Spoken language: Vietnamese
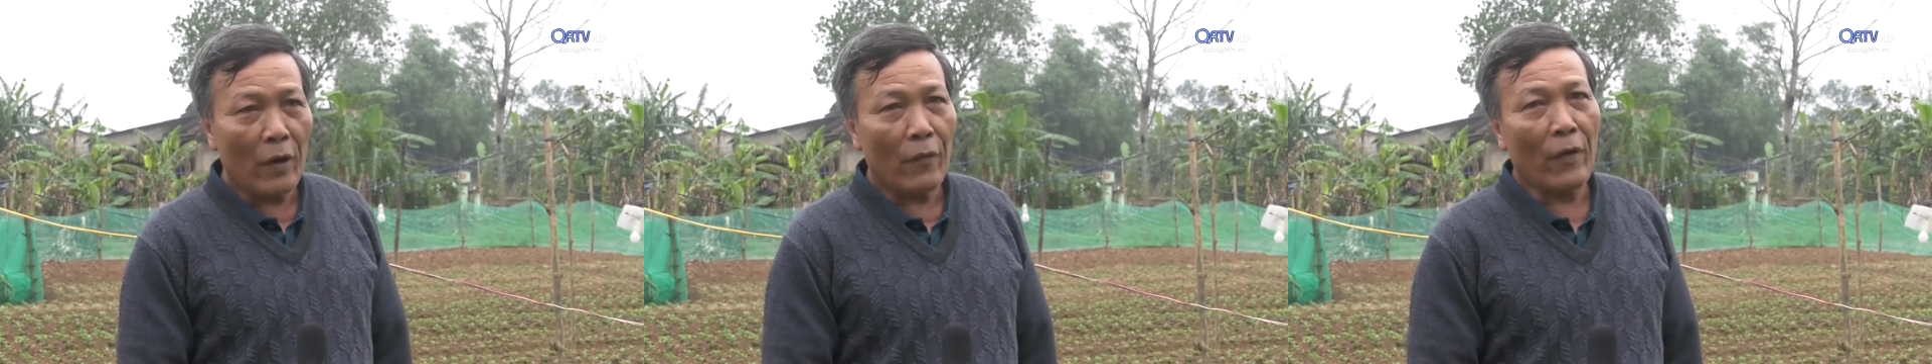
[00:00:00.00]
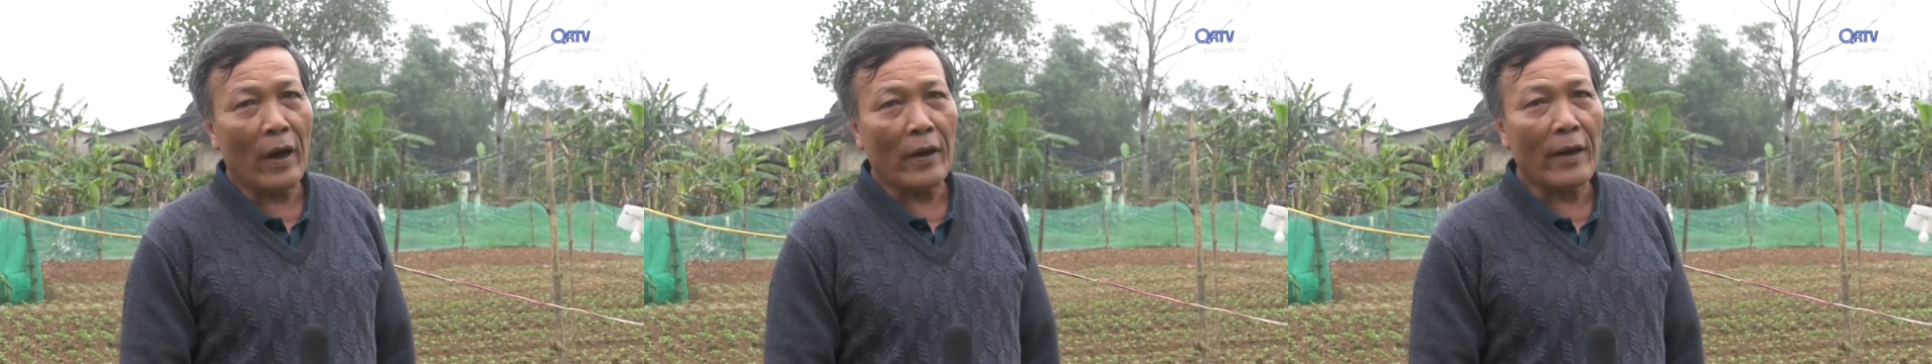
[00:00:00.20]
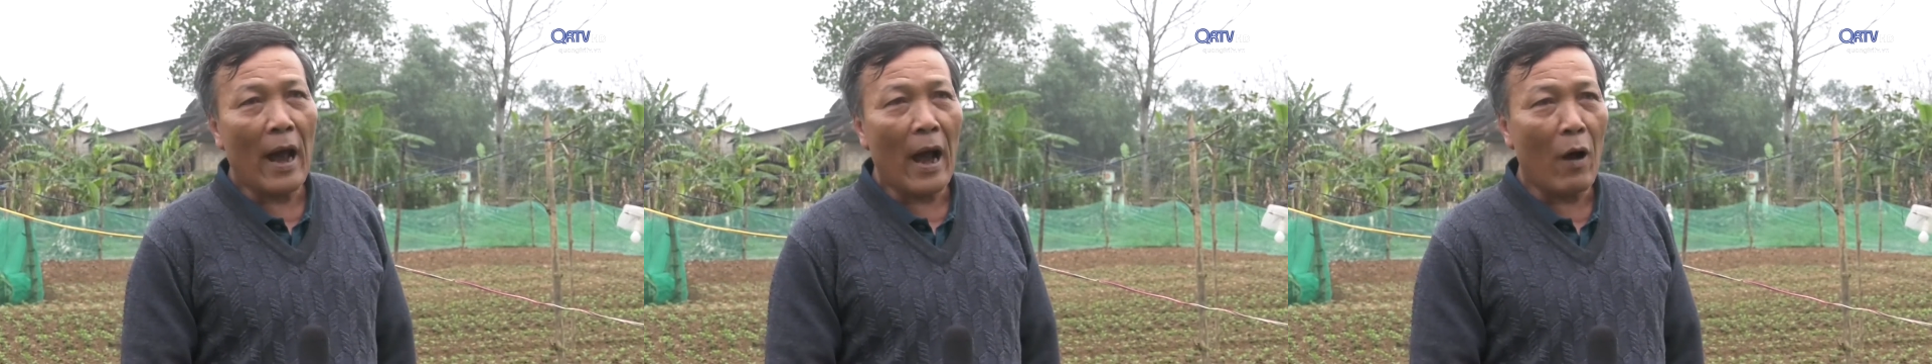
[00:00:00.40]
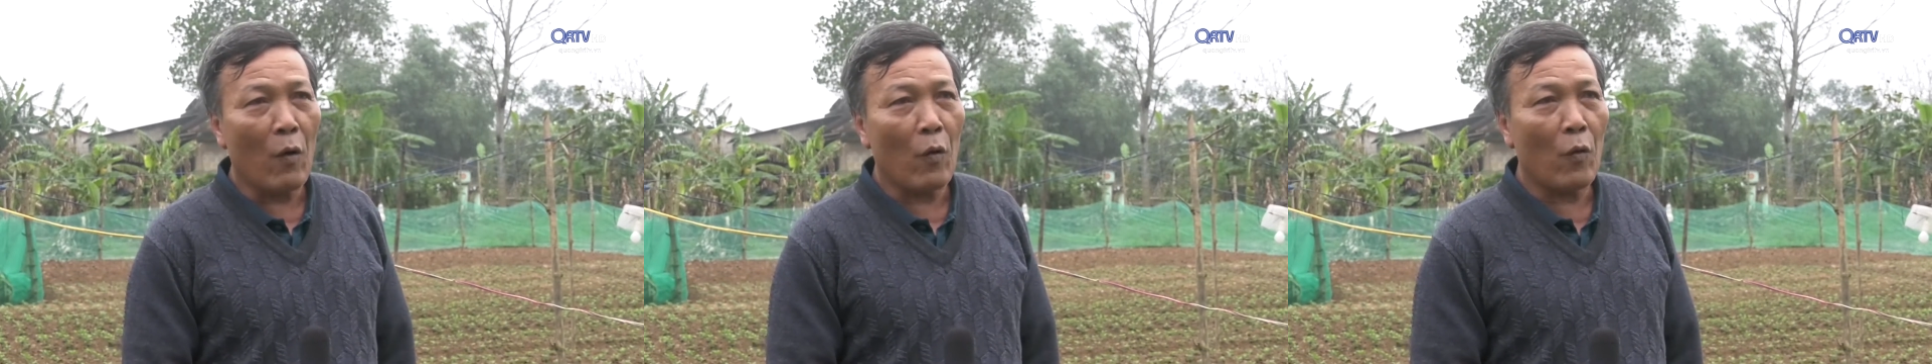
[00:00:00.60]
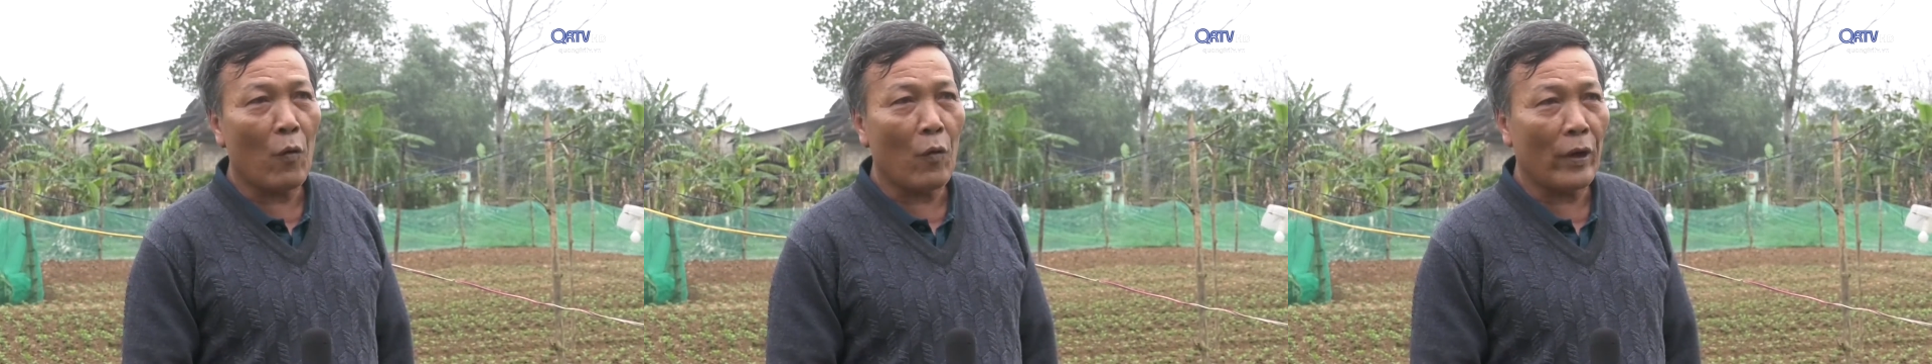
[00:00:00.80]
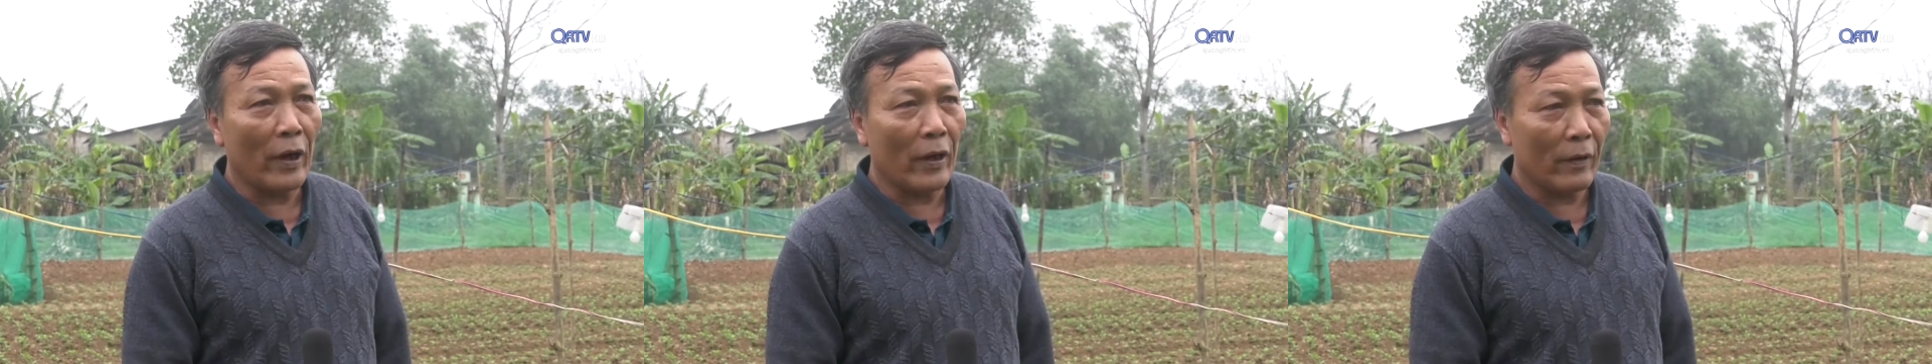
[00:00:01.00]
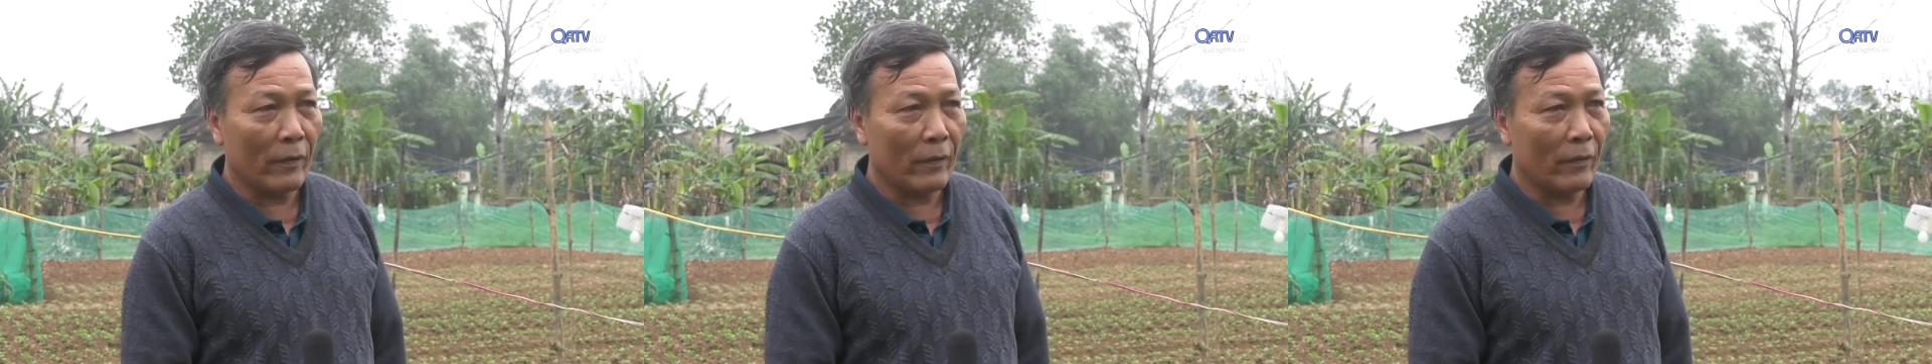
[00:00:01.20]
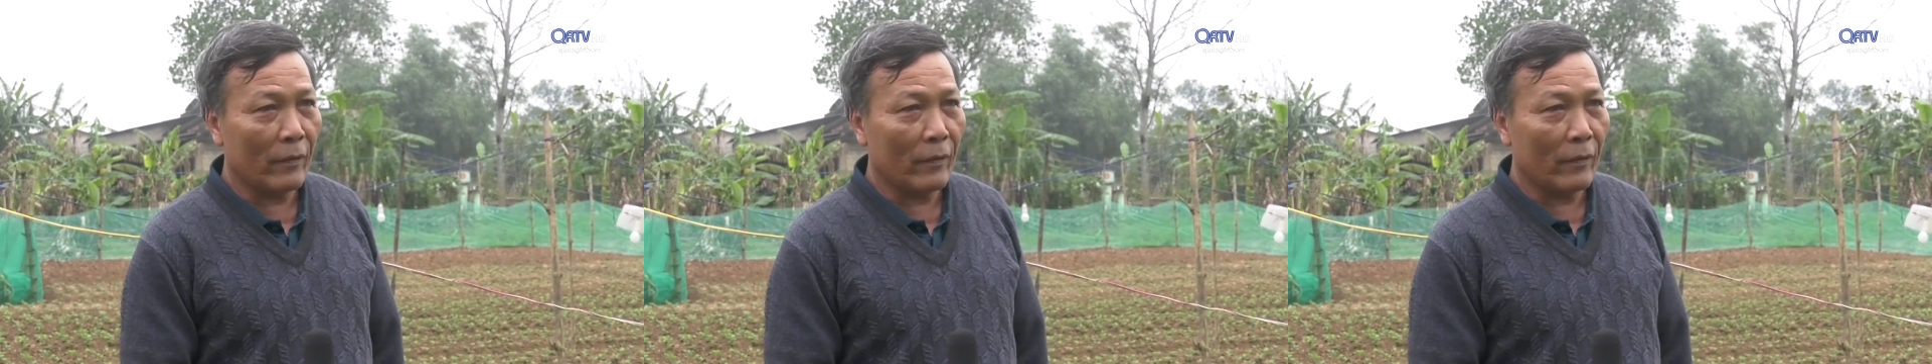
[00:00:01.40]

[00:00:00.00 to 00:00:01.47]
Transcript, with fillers: là phải đào để